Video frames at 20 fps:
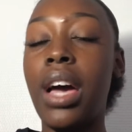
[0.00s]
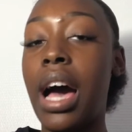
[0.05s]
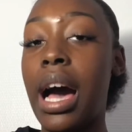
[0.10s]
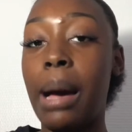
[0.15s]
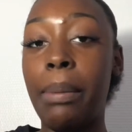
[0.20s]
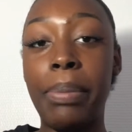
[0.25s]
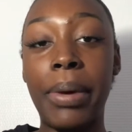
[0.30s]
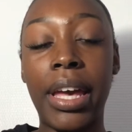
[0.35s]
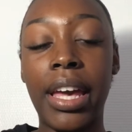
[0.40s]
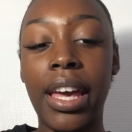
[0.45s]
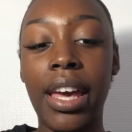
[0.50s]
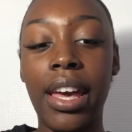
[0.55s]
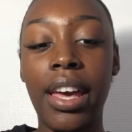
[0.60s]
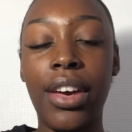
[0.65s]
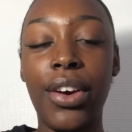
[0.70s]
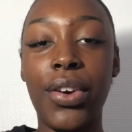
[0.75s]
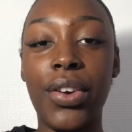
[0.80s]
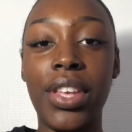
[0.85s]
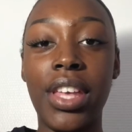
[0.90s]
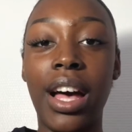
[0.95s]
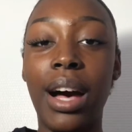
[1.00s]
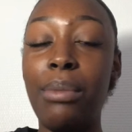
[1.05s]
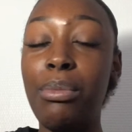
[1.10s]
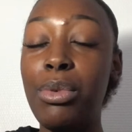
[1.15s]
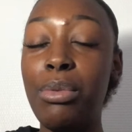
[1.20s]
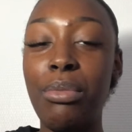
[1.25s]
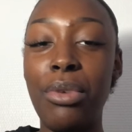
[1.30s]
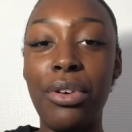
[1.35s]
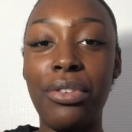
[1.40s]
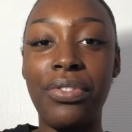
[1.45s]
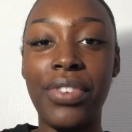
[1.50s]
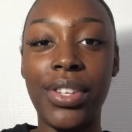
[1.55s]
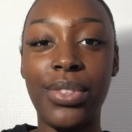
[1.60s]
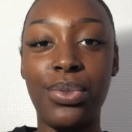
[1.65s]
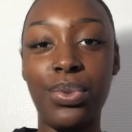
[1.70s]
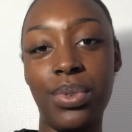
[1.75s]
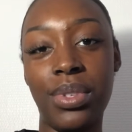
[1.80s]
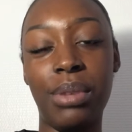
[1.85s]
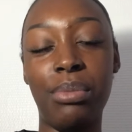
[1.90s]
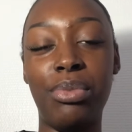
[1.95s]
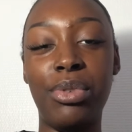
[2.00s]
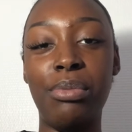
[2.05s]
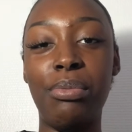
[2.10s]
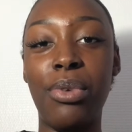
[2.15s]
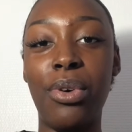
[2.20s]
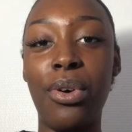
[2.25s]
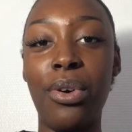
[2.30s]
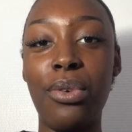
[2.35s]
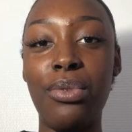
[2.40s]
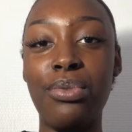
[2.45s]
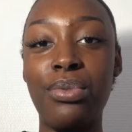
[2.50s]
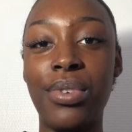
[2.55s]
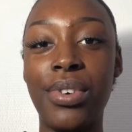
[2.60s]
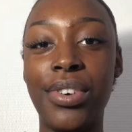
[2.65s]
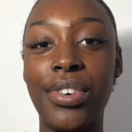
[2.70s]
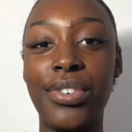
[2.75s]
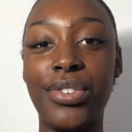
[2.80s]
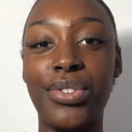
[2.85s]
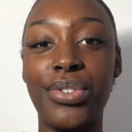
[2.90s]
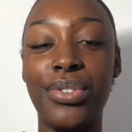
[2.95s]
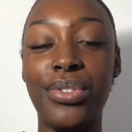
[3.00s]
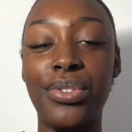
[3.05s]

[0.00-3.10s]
Après, euh, il y a un moment en fait tout simplement où euh,